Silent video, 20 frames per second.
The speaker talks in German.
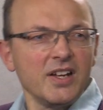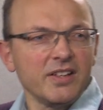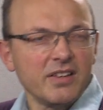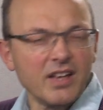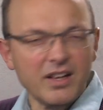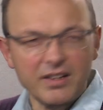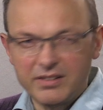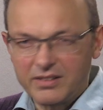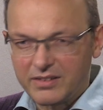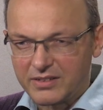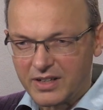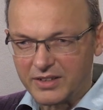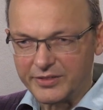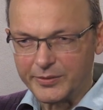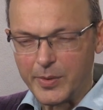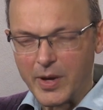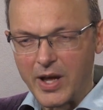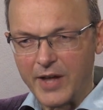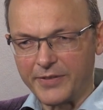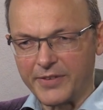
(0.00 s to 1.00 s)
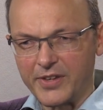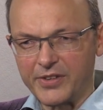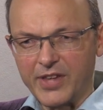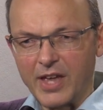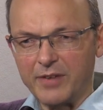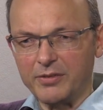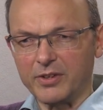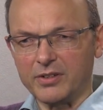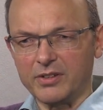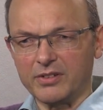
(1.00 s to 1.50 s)
Dann, dann, hat das
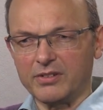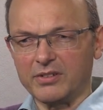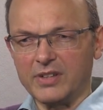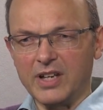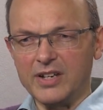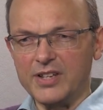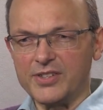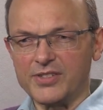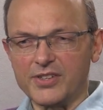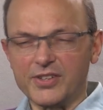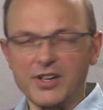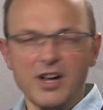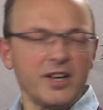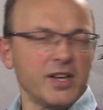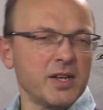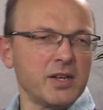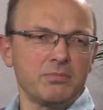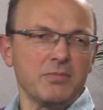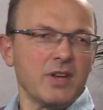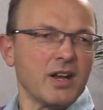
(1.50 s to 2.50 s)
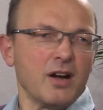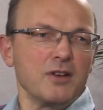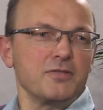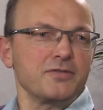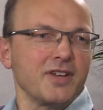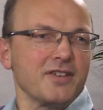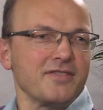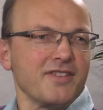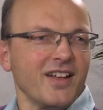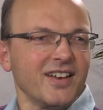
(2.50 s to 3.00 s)
einfach, dann ist das gar nicht mehr
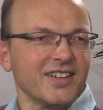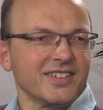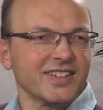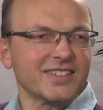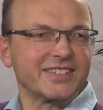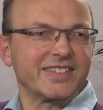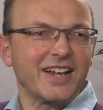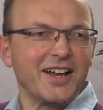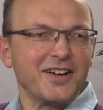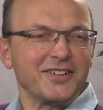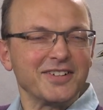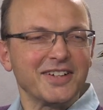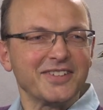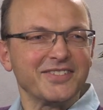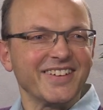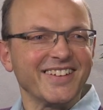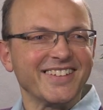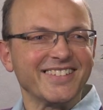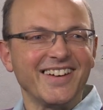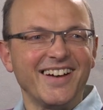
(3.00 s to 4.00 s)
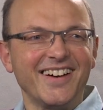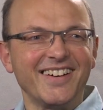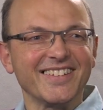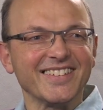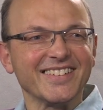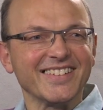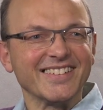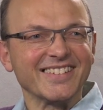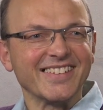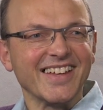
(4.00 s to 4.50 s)
aufgefallen, dass der auch
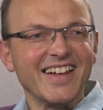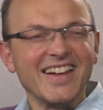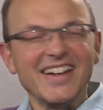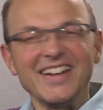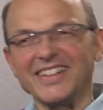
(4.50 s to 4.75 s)
Vegetarier ist.